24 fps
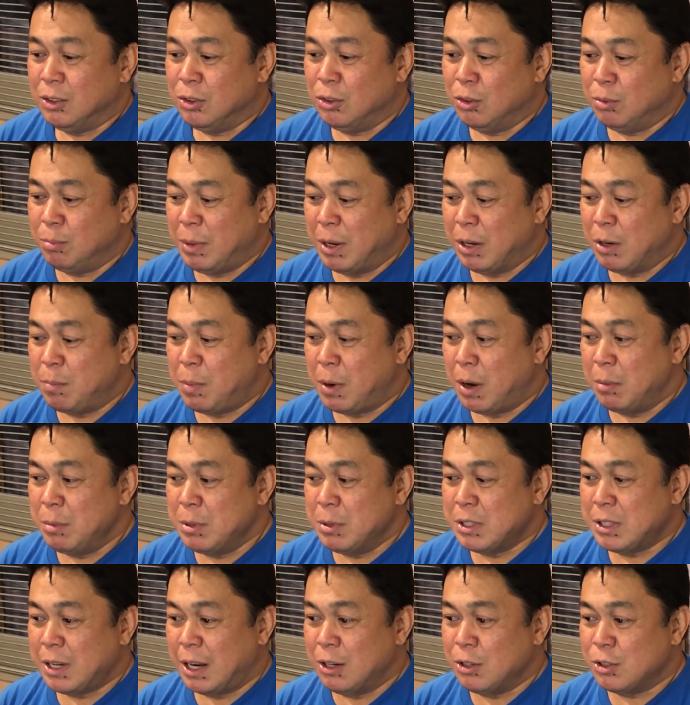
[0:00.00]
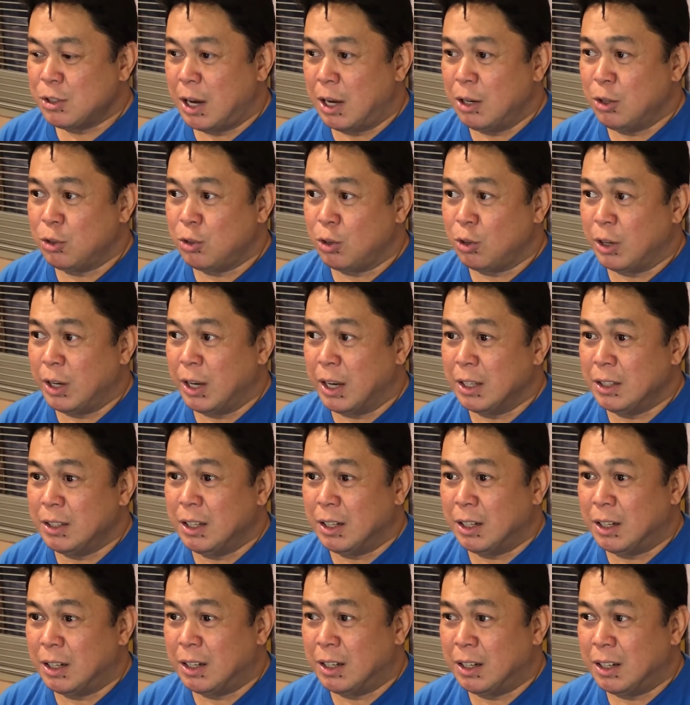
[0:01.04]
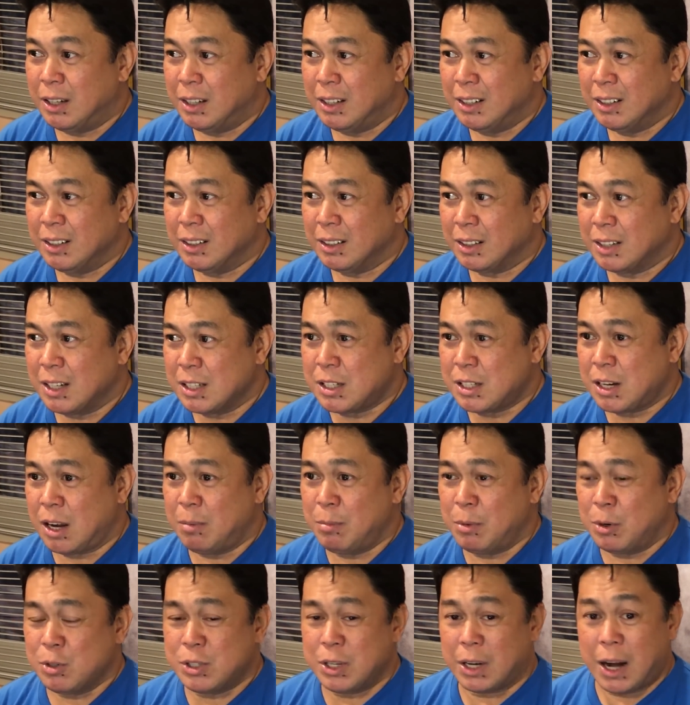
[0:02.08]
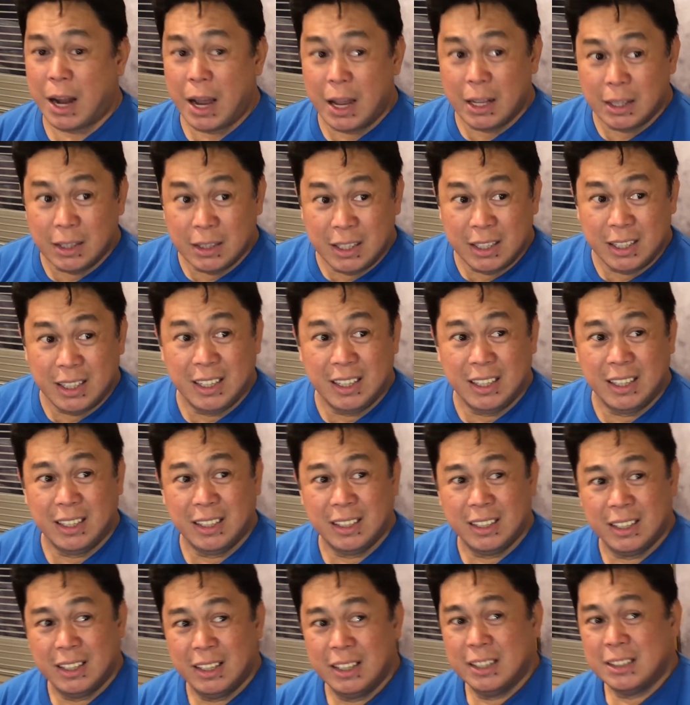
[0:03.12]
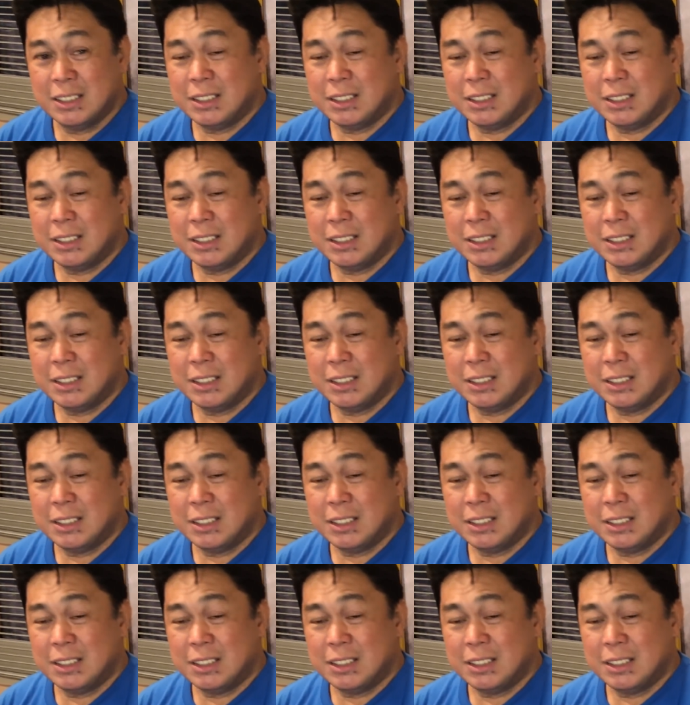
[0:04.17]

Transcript: Nung meron pa kami salo-salo together, kasama ko si Randy, mm-hmm.